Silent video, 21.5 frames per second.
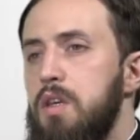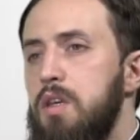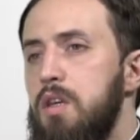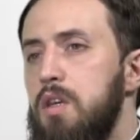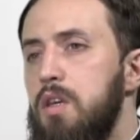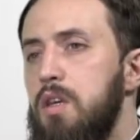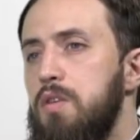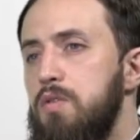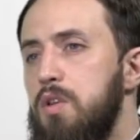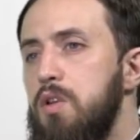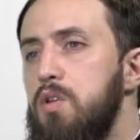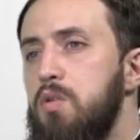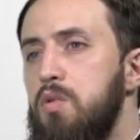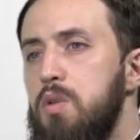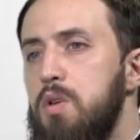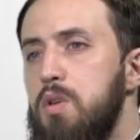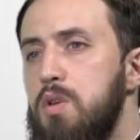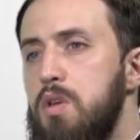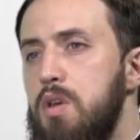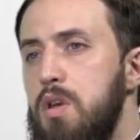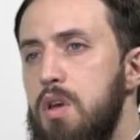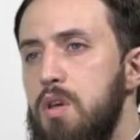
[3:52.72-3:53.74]
И вот эту
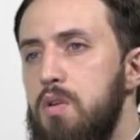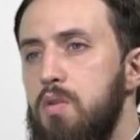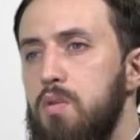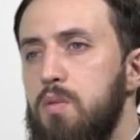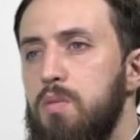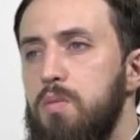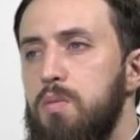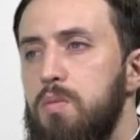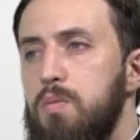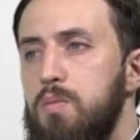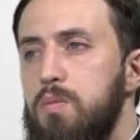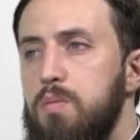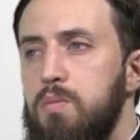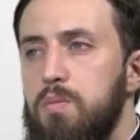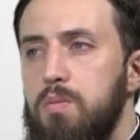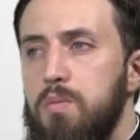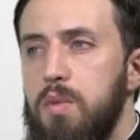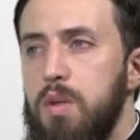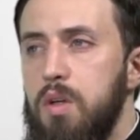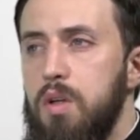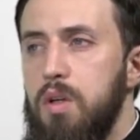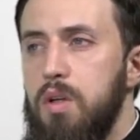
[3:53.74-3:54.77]
идею
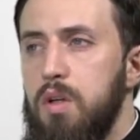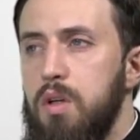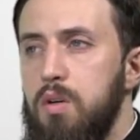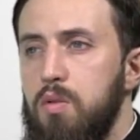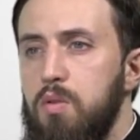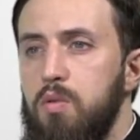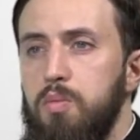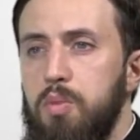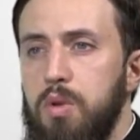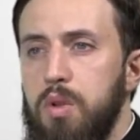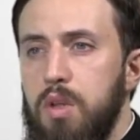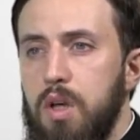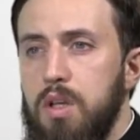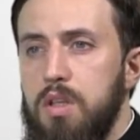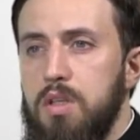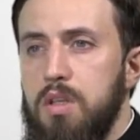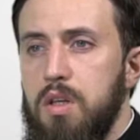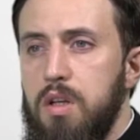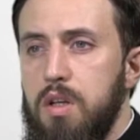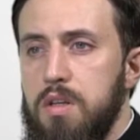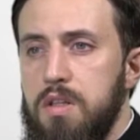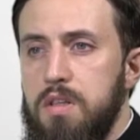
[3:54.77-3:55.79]
э, он
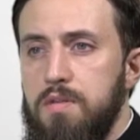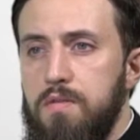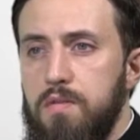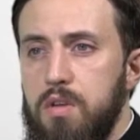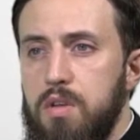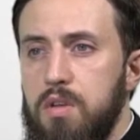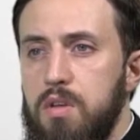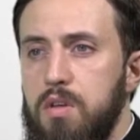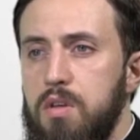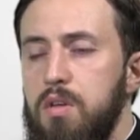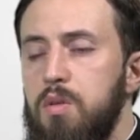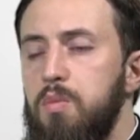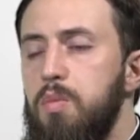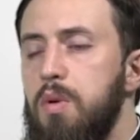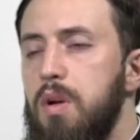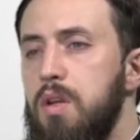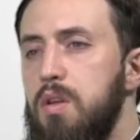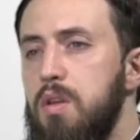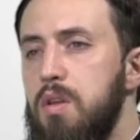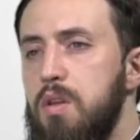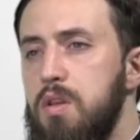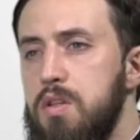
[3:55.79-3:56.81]
пытается развить и
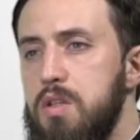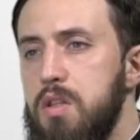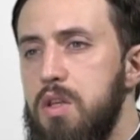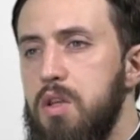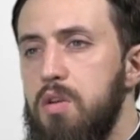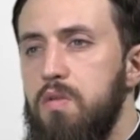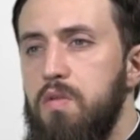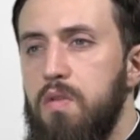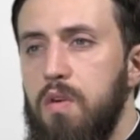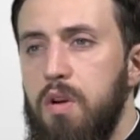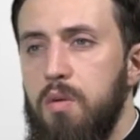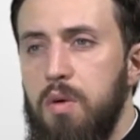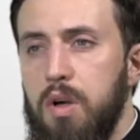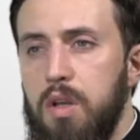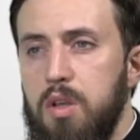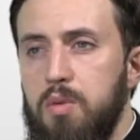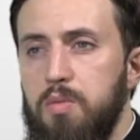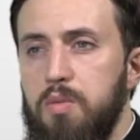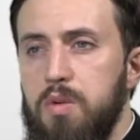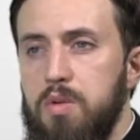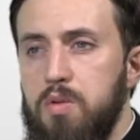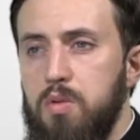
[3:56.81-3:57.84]
проанализировать в
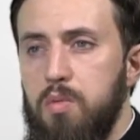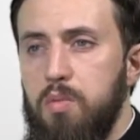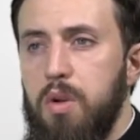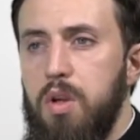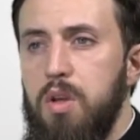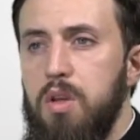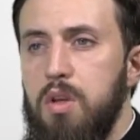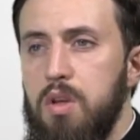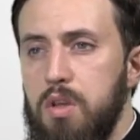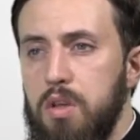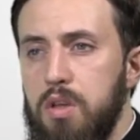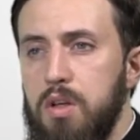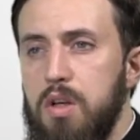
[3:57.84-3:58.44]
романе «Преступление и